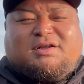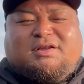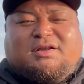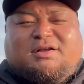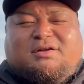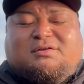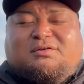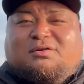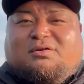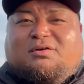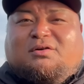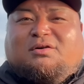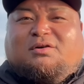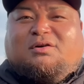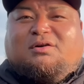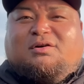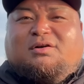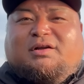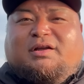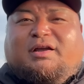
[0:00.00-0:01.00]
ンネル
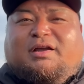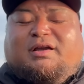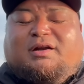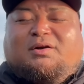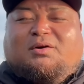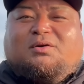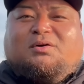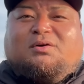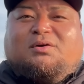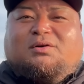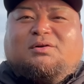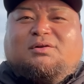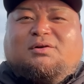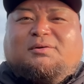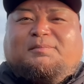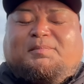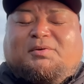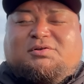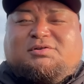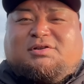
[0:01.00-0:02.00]
の、ロゴ
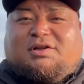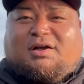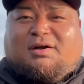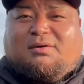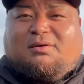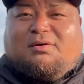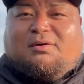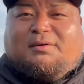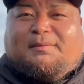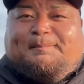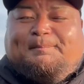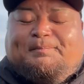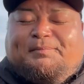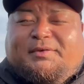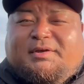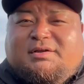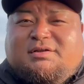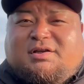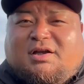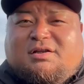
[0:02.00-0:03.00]
のポスターを
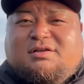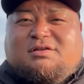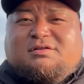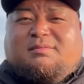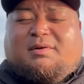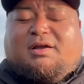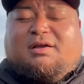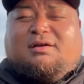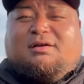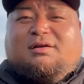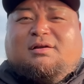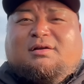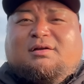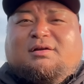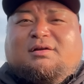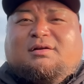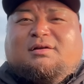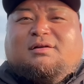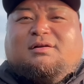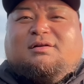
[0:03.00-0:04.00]
30枚
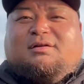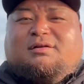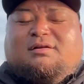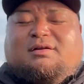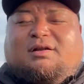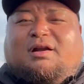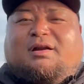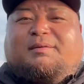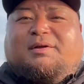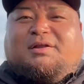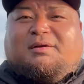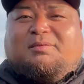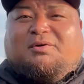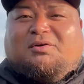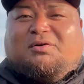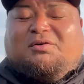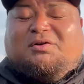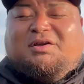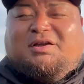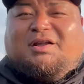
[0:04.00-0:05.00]
並べて
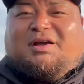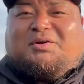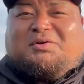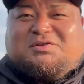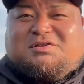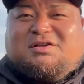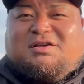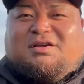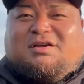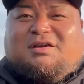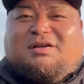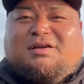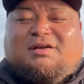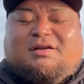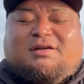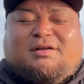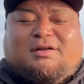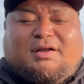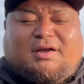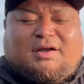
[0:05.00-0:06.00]
もいいだろうし、
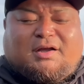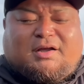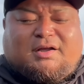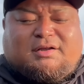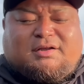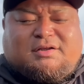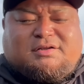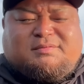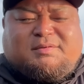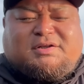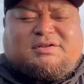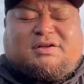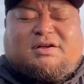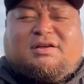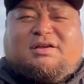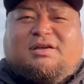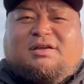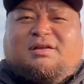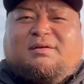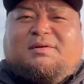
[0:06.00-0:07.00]
なんか立花さん
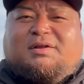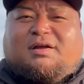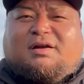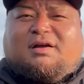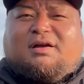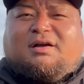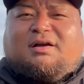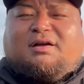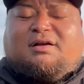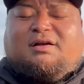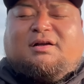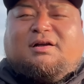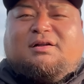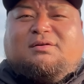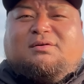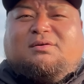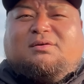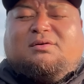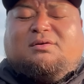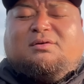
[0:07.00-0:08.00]
に聞いてみたら、
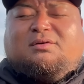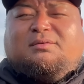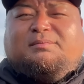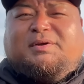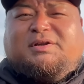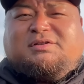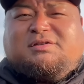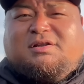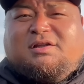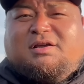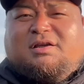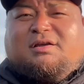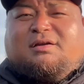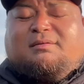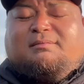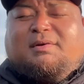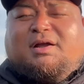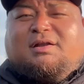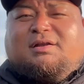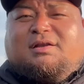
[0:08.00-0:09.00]
別に
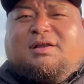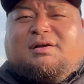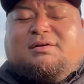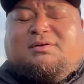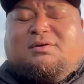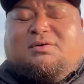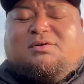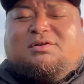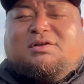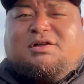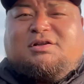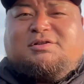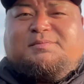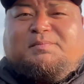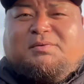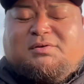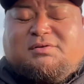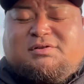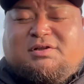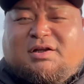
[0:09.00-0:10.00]
全く同じ
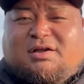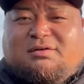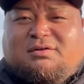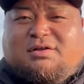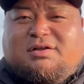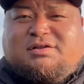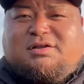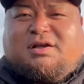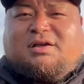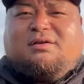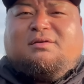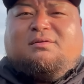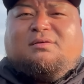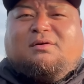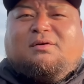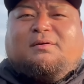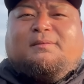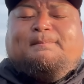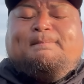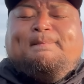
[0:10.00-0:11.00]
ポスターのデザイン
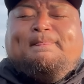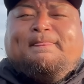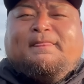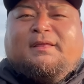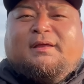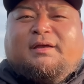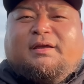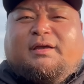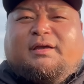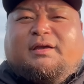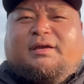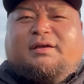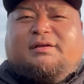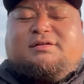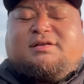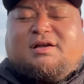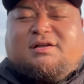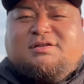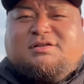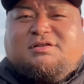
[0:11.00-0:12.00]
を、
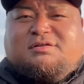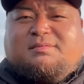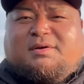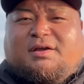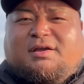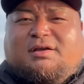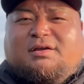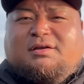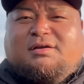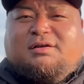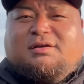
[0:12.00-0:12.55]
30枚